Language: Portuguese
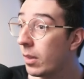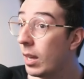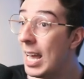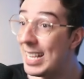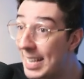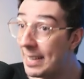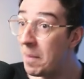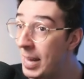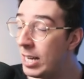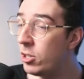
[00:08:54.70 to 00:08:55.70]

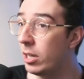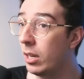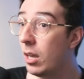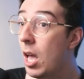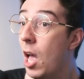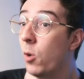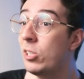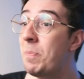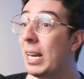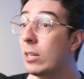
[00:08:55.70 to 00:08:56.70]
exatamente. Os
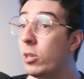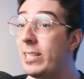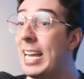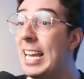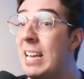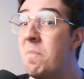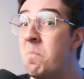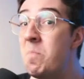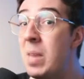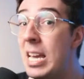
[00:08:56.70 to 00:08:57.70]
empregadores têm
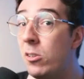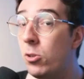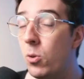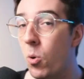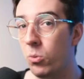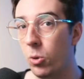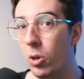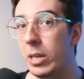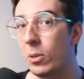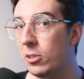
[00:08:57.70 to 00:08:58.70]
imenso
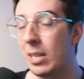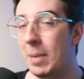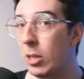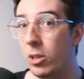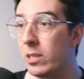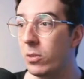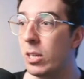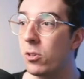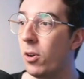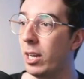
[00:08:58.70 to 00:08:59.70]
controle quando os trabalhadores não têm
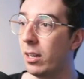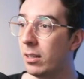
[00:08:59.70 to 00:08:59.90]
escolha.